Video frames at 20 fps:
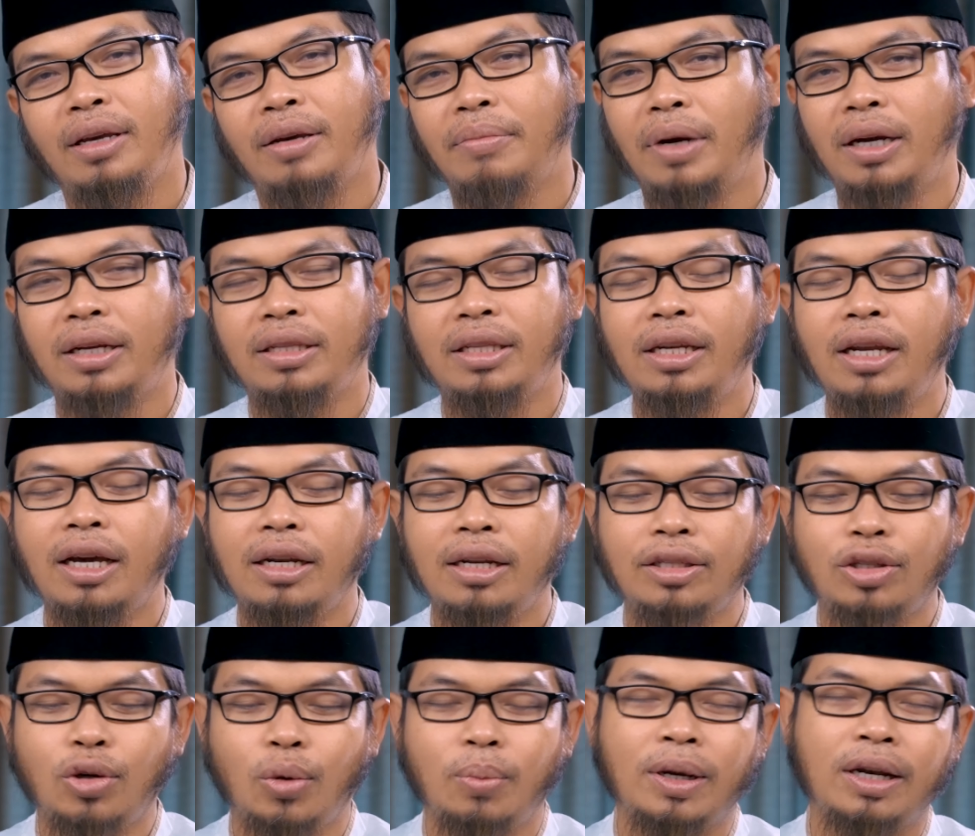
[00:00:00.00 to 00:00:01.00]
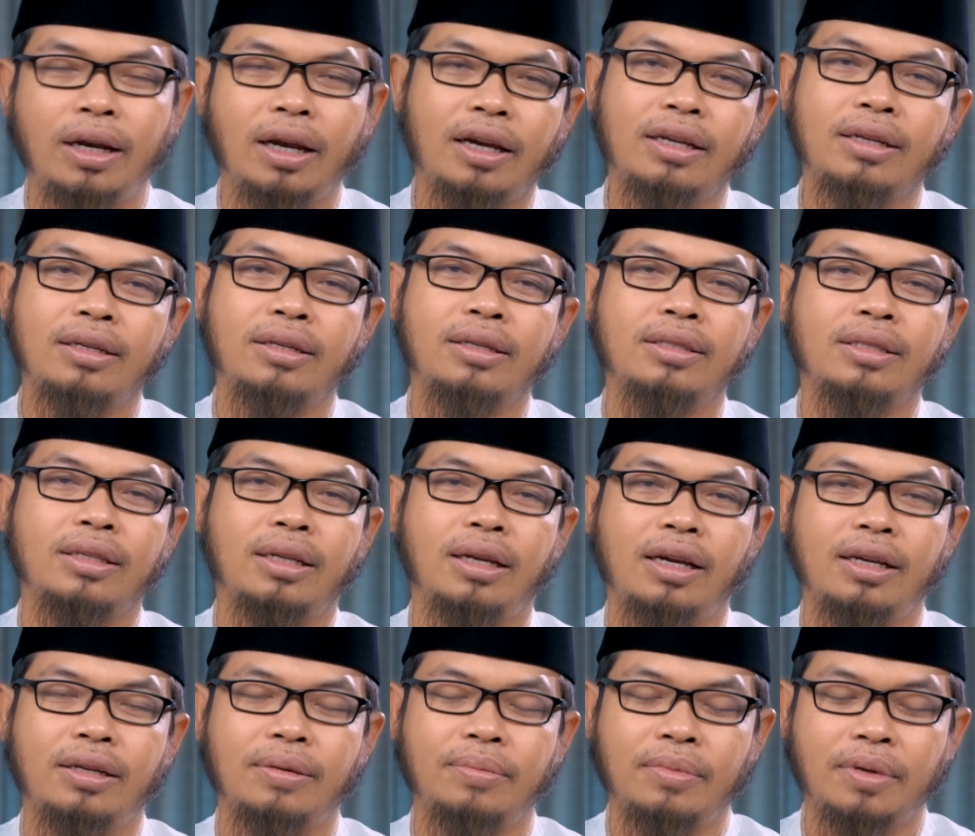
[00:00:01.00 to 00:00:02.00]
Maka tidak ada jawaban lain
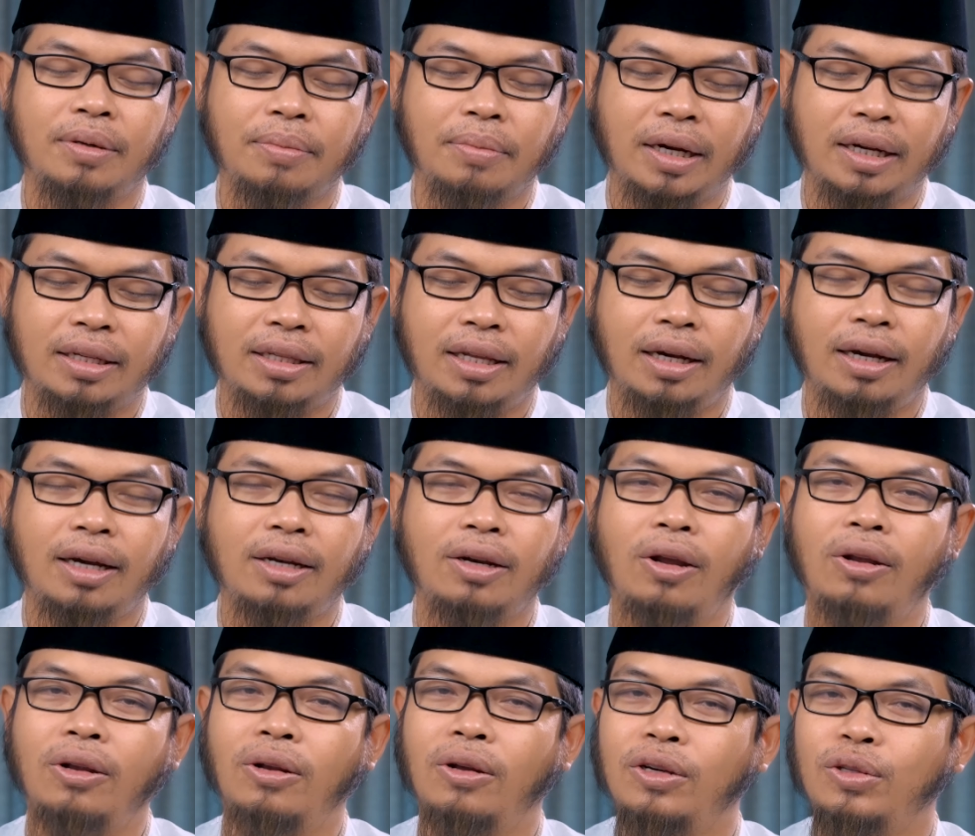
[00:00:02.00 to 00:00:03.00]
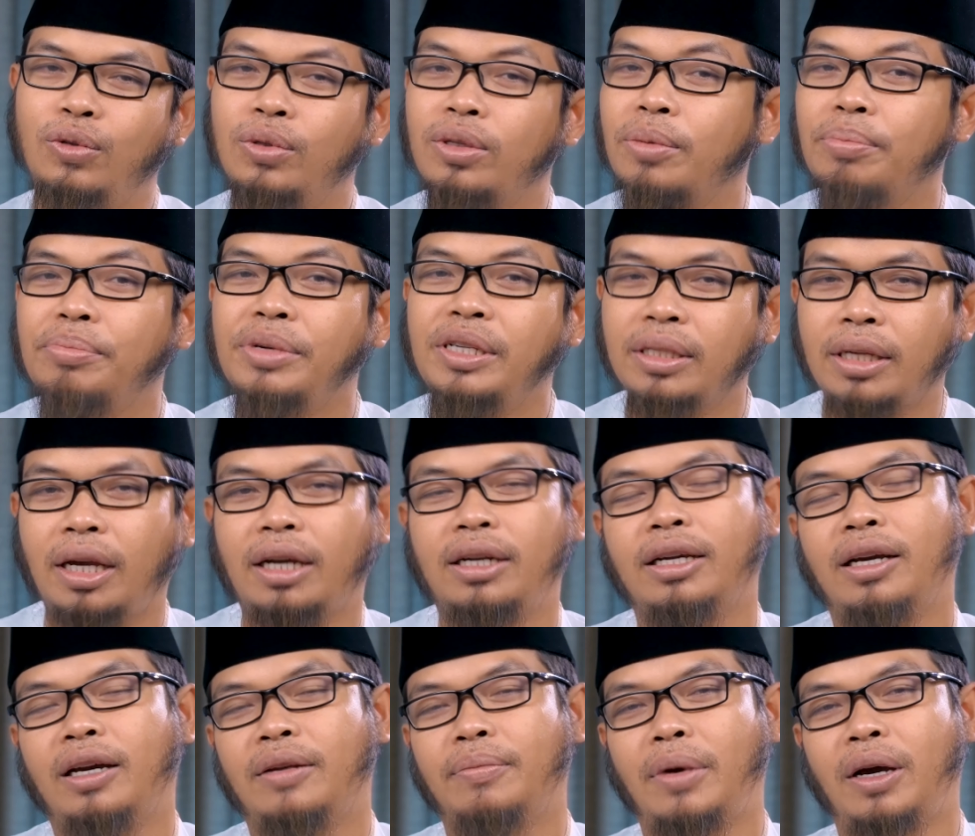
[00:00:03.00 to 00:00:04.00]
selain mengatakan Allah itu terpisah
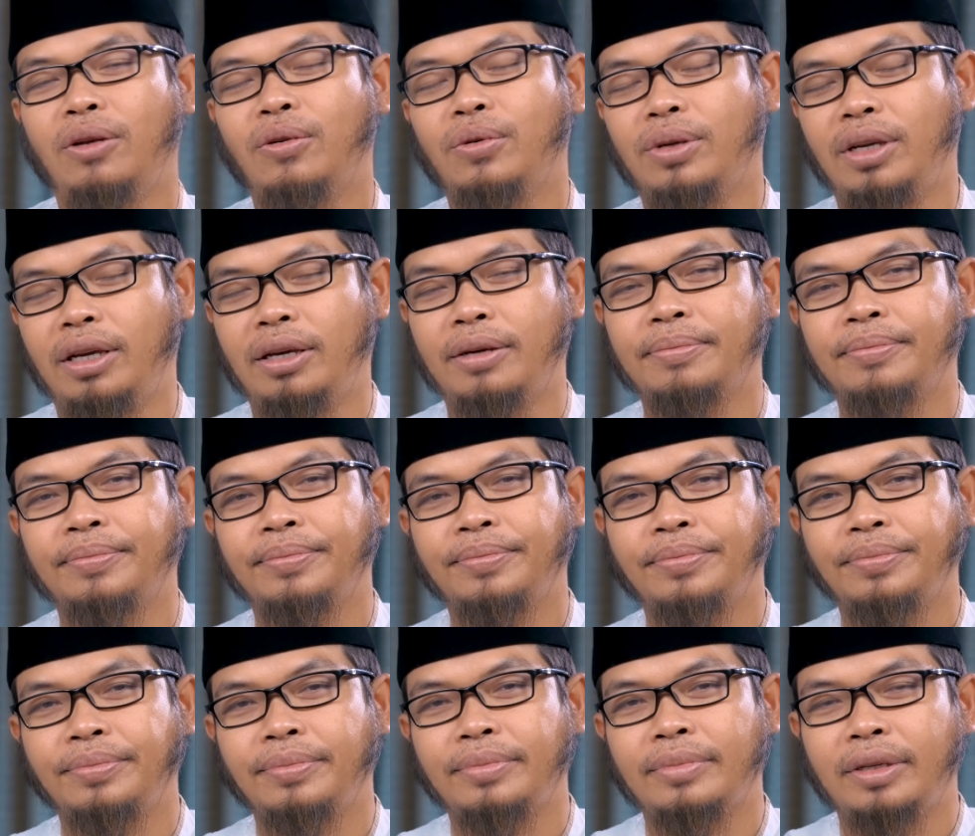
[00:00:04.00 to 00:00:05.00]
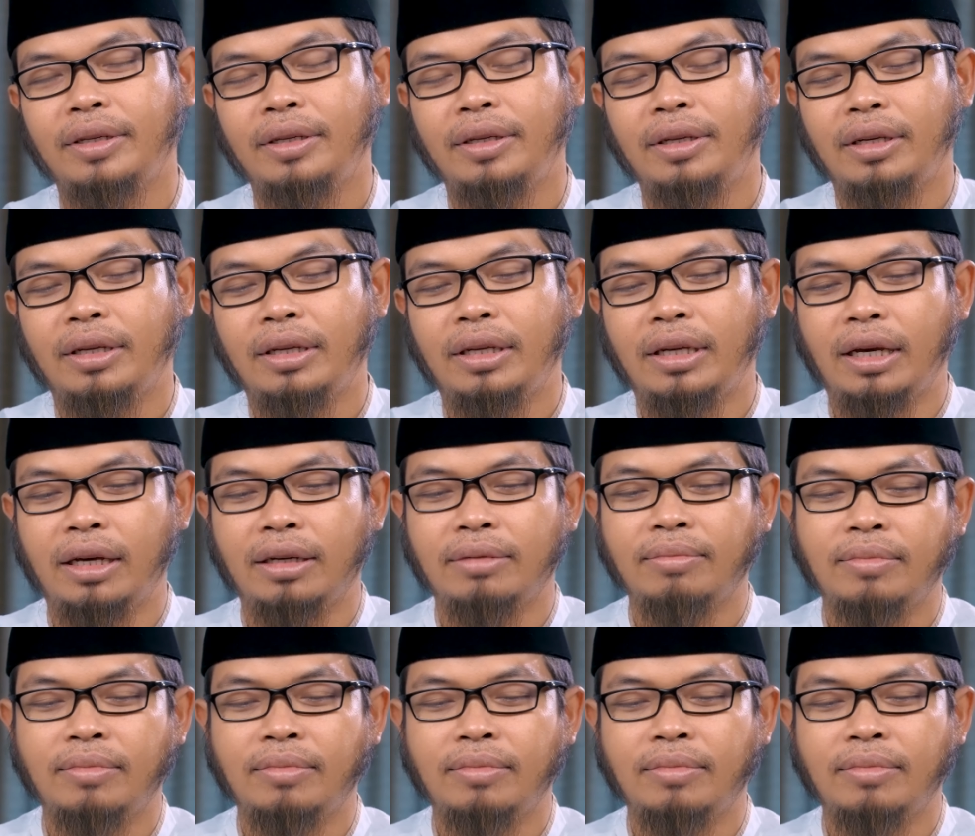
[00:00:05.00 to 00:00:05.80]
dengan makhluknya. Ya.